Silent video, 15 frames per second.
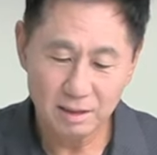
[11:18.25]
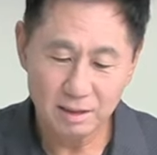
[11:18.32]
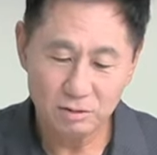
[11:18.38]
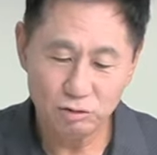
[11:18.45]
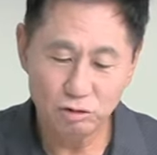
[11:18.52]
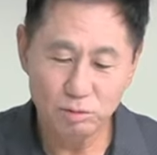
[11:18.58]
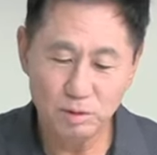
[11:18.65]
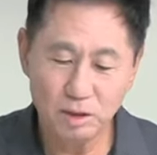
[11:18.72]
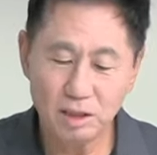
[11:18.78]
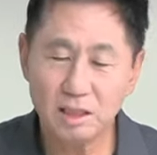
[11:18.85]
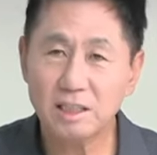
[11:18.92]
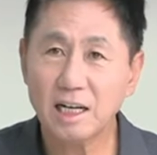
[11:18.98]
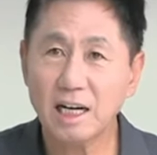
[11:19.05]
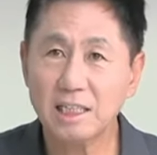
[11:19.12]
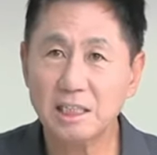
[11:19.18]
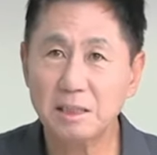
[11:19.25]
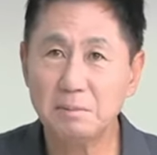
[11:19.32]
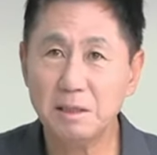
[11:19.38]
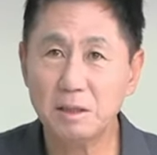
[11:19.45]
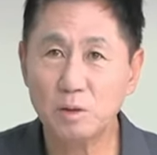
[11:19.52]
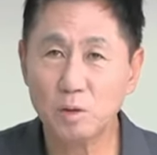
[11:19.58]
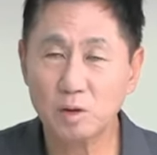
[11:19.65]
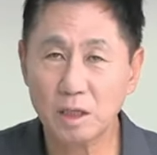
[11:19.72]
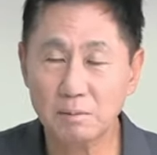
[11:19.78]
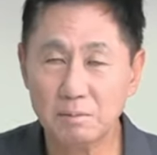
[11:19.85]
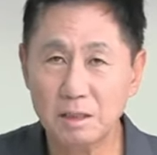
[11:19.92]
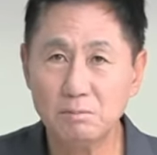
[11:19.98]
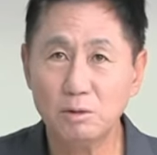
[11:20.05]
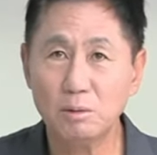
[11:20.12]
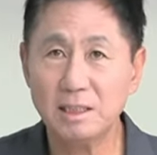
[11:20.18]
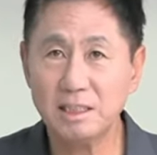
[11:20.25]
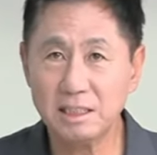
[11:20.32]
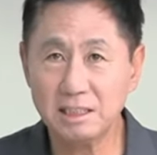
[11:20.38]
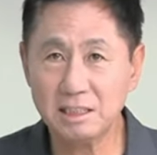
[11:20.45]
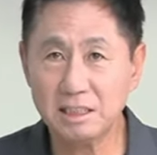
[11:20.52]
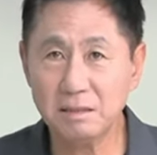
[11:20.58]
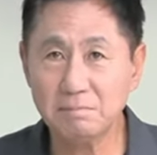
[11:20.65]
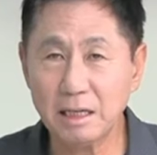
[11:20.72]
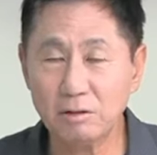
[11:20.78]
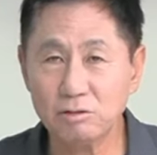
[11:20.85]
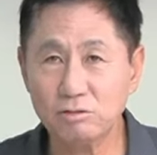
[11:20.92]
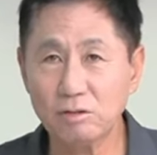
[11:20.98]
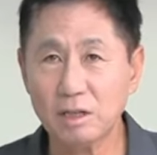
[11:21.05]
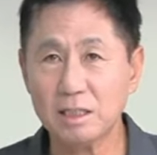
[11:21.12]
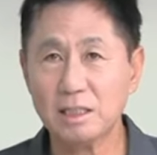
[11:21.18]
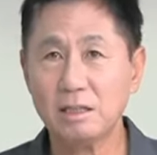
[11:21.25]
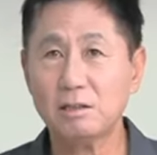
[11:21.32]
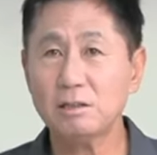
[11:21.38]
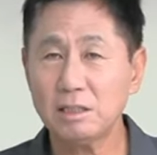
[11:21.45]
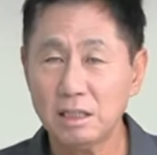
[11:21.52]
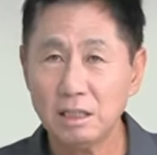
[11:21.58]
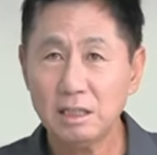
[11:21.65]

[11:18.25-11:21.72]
두 명이 사십이 킬로그램을 몸에 칭칭 메고 들어왔대요. 그,